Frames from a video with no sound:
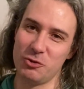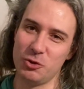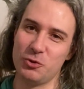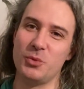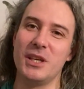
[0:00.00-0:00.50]

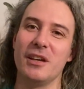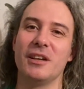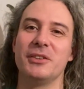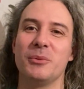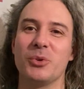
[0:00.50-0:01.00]
je suis
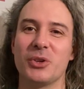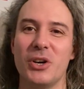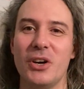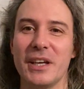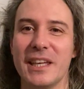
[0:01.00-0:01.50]
dans mon
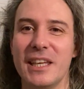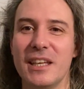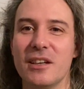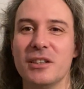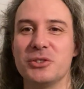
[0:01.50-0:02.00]
corps
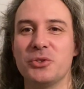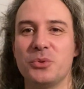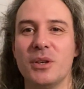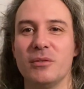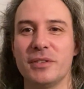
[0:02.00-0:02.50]
et je
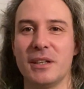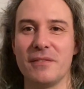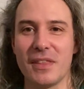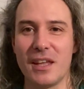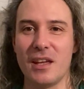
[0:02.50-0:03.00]
suis enfin
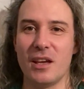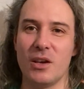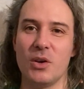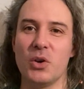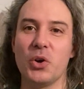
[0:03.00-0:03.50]

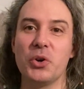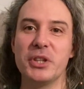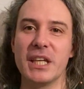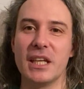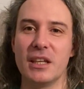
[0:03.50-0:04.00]

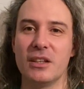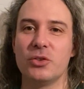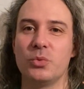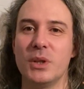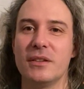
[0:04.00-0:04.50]
rené
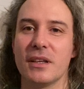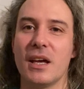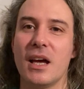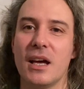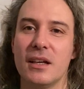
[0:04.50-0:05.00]
suite
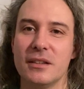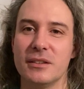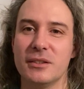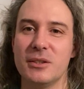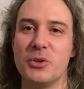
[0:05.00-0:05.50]
à
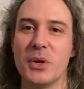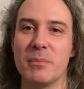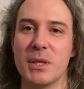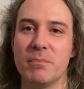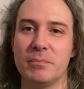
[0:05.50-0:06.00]

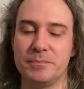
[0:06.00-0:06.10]
l'EMI.